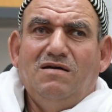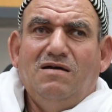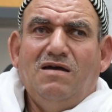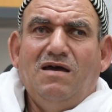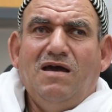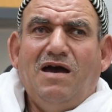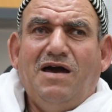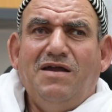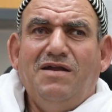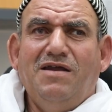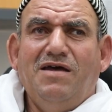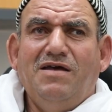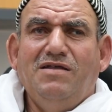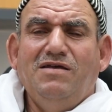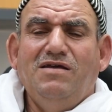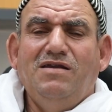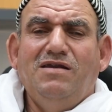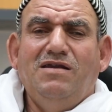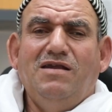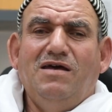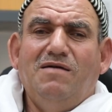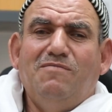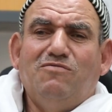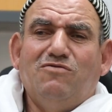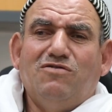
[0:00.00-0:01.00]
يعني
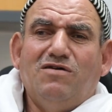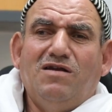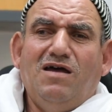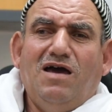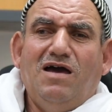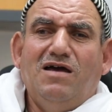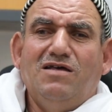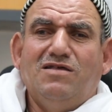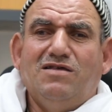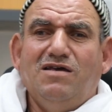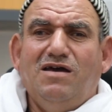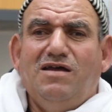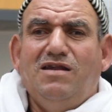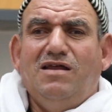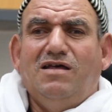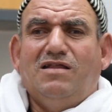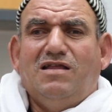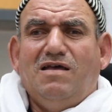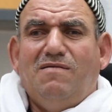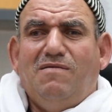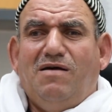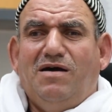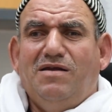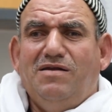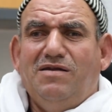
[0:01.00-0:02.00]
قايلين بصراحه سنه
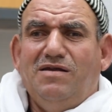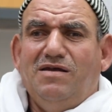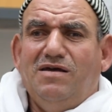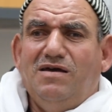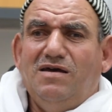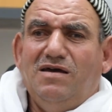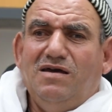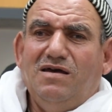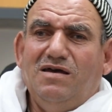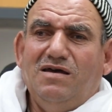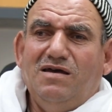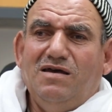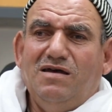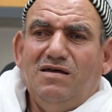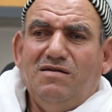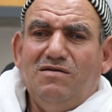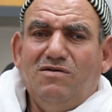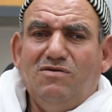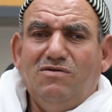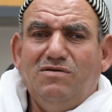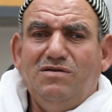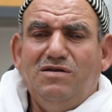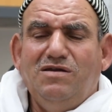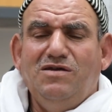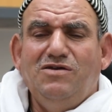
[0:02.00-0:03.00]
طبعا آه،
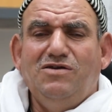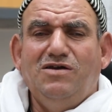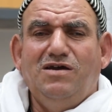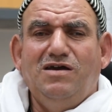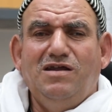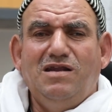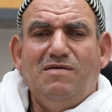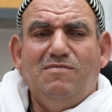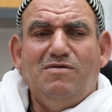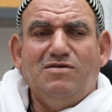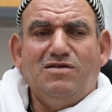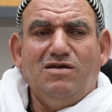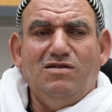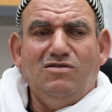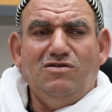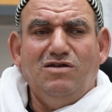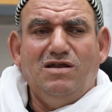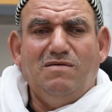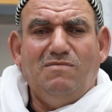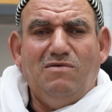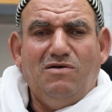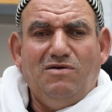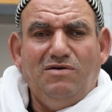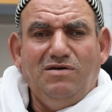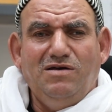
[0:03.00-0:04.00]
انه نيجي هنا مثلا
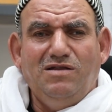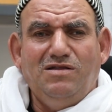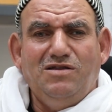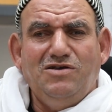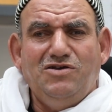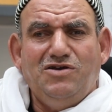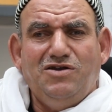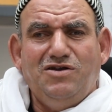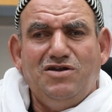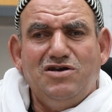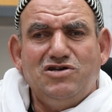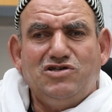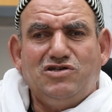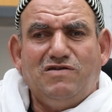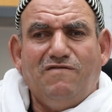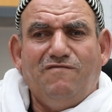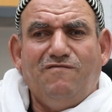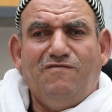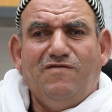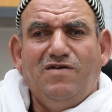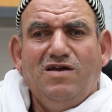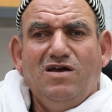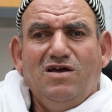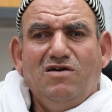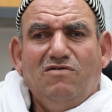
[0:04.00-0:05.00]
دينا مواعيد نيجي نكشف
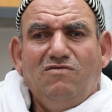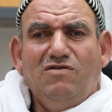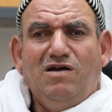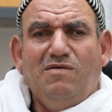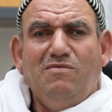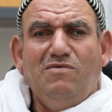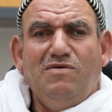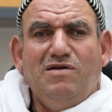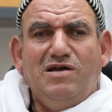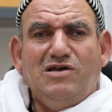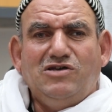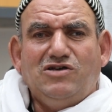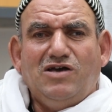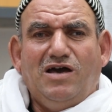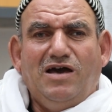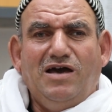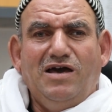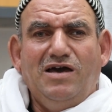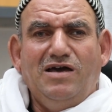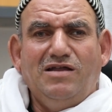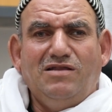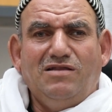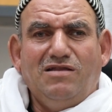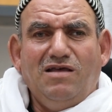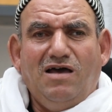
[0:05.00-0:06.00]
ويعملوا لنا
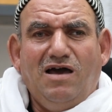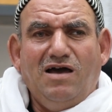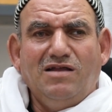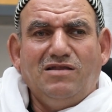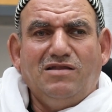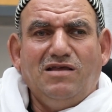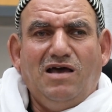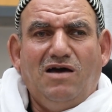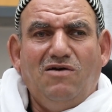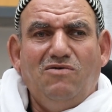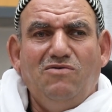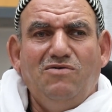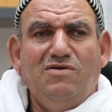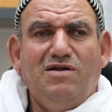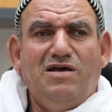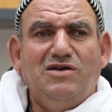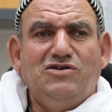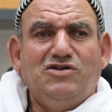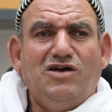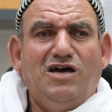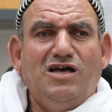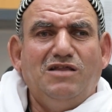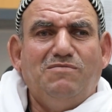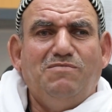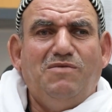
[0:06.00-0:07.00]
اشعاعات حتى حولوا لنا
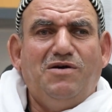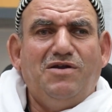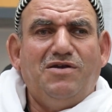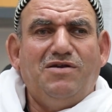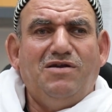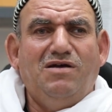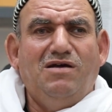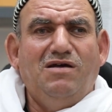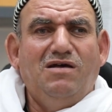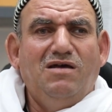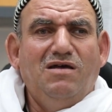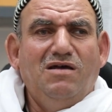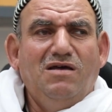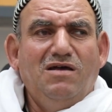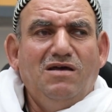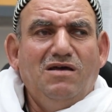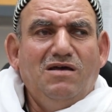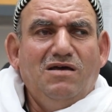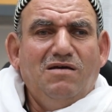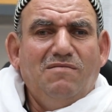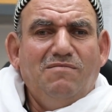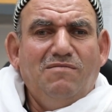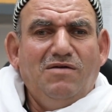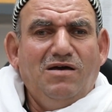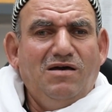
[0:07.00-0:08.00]
اشعاعات بره
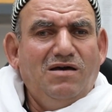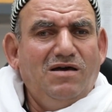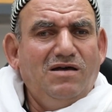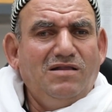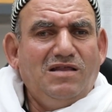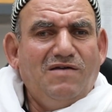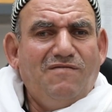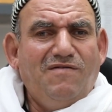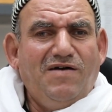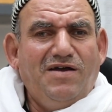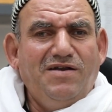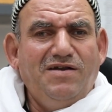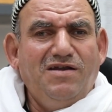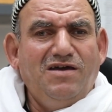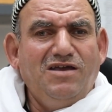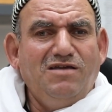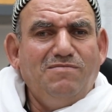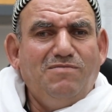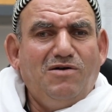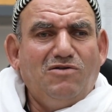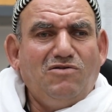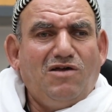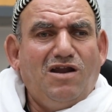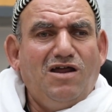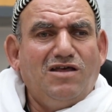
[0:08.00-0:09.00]
ما دفعناش
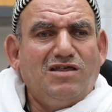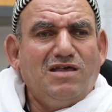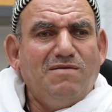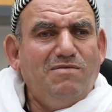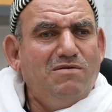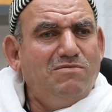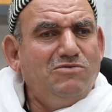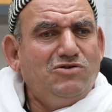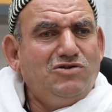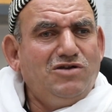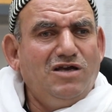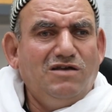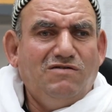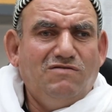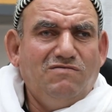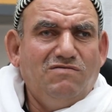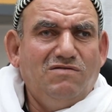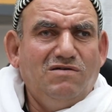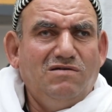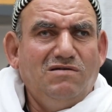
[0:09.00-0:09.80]
برضه على حساب المستشفى